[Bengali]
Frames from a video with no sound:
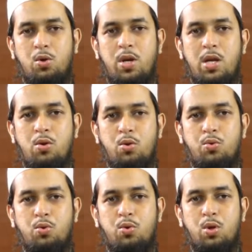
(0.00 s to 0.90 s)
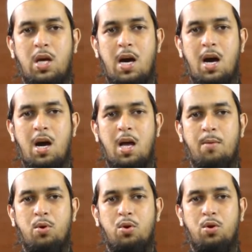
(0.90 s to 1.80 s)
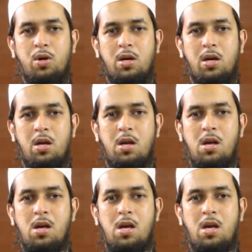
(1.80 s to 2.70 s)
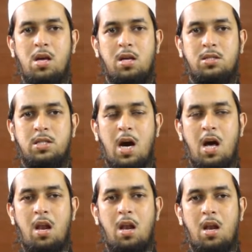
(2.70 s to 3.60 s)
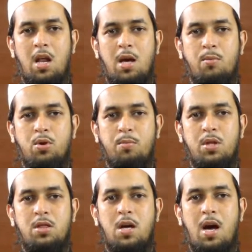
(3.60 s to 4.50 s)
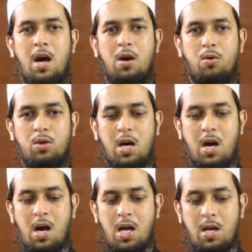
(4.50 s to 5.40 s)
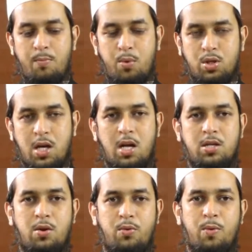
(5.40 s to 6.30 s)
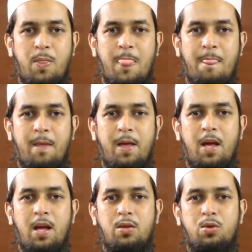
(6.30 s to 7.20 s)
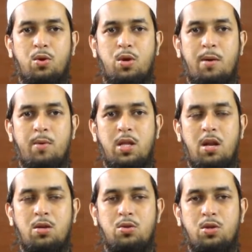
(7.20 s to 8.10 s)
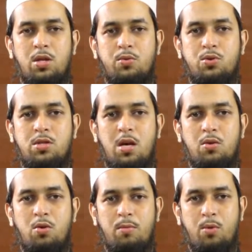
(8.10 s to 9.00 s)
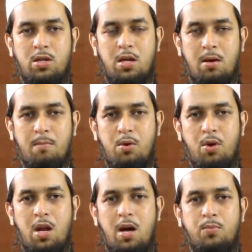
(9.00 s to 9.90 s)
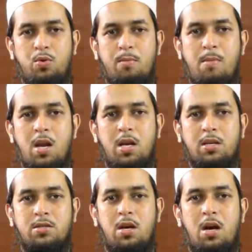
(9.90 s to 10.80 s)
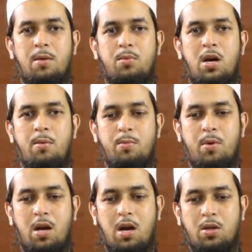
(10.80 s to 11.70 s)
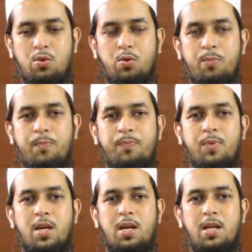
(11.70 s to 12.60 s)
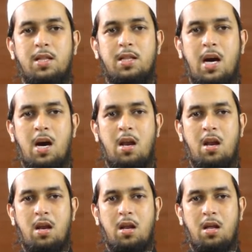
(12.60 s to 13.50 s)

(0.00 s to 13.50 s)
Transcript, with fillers: যখন এই নতুন কথা এবং এই জাল এবং মিথ্যা কথা এর প্রচার আসলো তখন আমাদের হজরতে উস্তাদুল মোহতারম মৌলানা আব্দুল মালিক সাহেব দামদ বরকাতহম তার